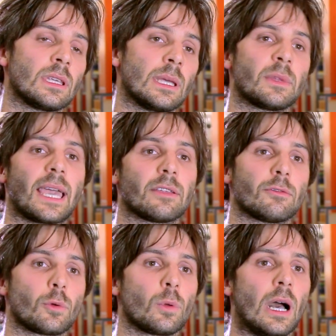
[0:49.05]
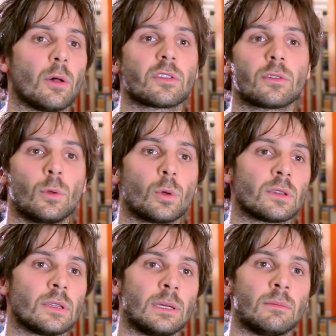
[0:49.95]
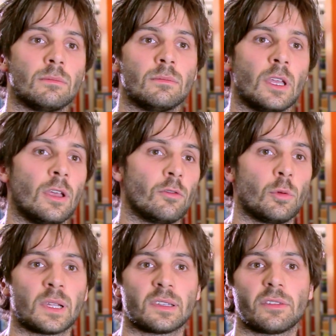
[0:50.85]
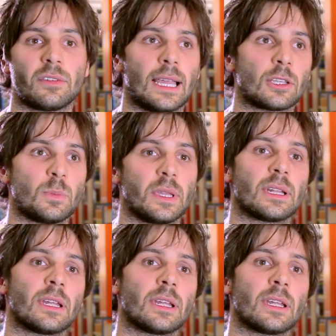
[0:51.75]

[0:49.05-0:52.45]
gibt, recht früh auszuloten, ähm, wo man sich vielleicht später